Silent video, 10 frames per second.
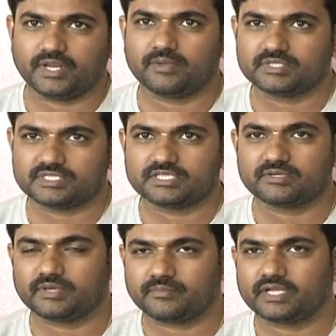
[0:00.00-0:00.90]
ప్రేమించి
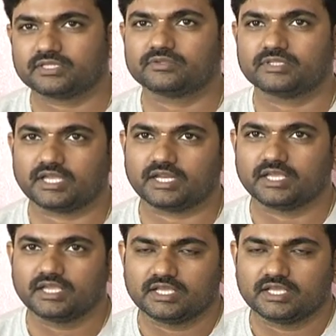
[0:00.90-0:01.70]
సినిమా మాత్రం తీయాలి